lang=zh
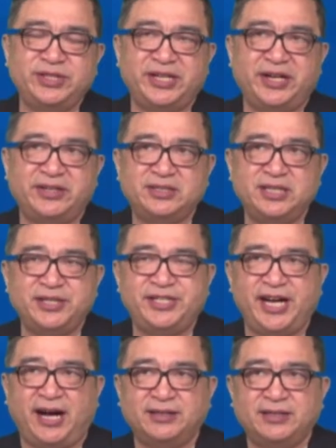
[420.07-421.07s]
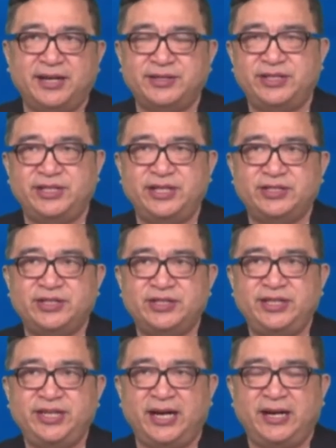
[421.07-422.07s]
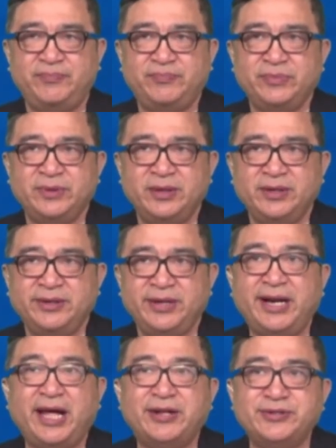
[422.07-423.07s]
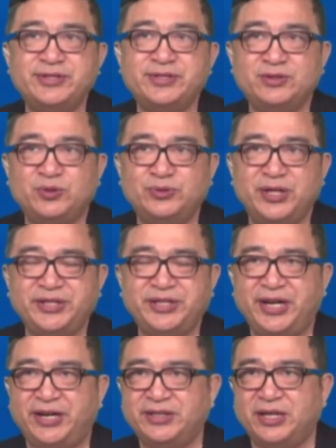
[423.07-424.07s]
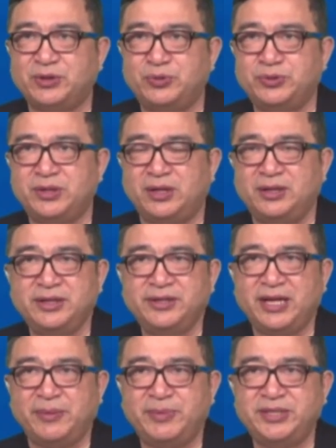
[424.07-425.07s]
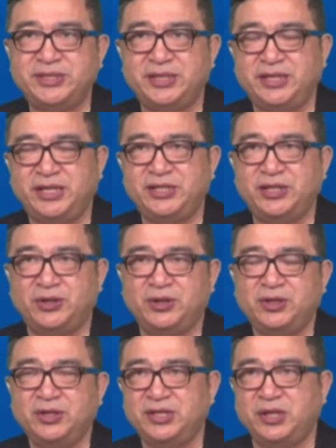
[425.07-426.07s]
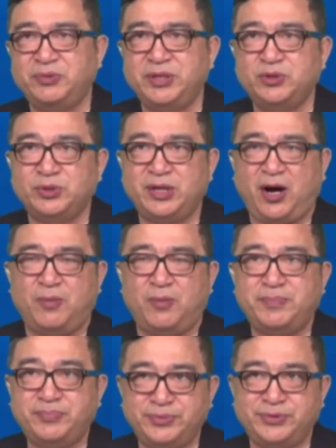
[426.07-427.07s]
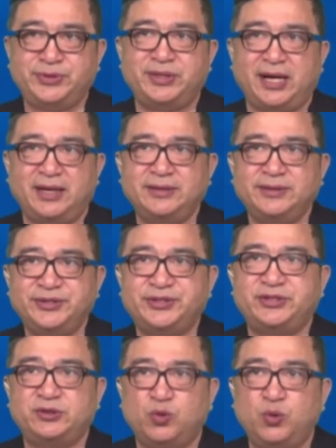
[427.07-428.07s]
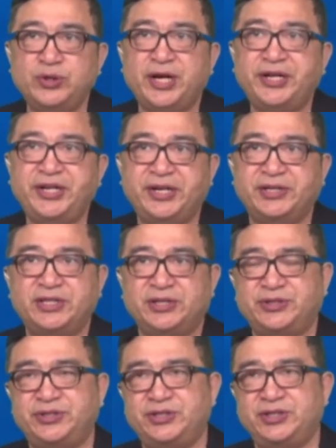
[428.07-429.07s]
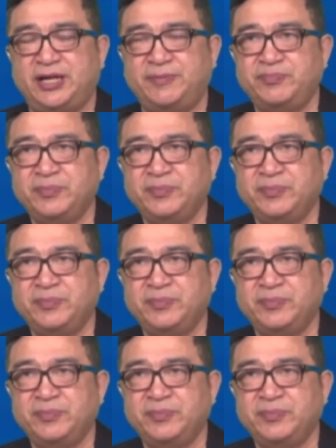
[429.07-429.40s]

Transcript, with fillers: 界上最强大的企业之一啊。那难道是工商银行的工商他们这些营销人员做得好吗？不是的，是国家力量在支撑。